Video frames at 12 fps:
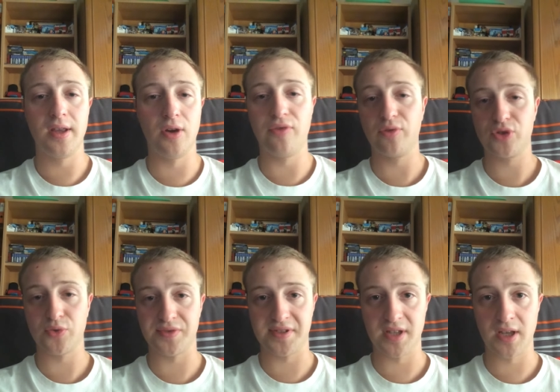et en
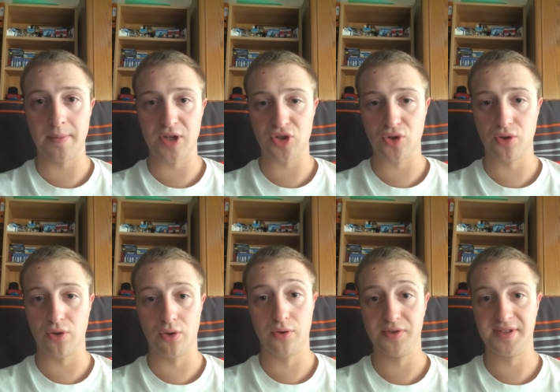fonction de ça, bah,
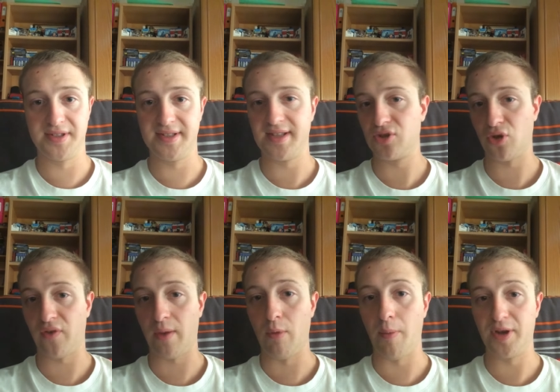je, si ça sort
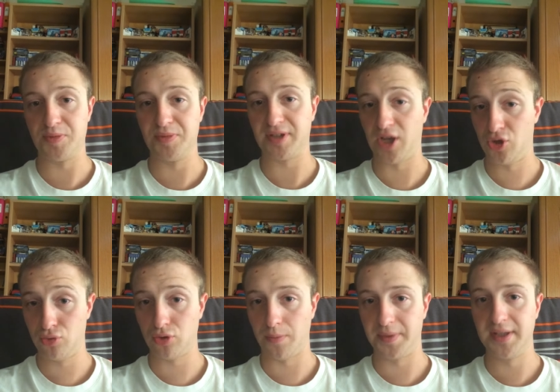vraiment pas, je mettrai à
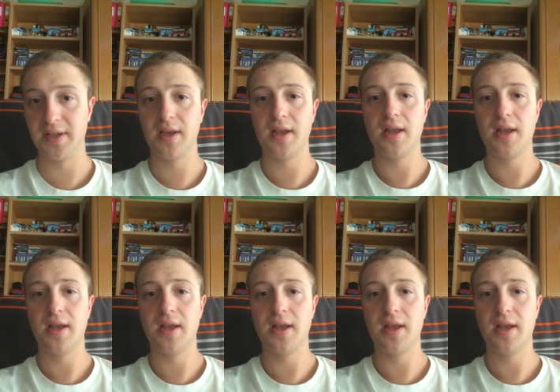jour, tant pis.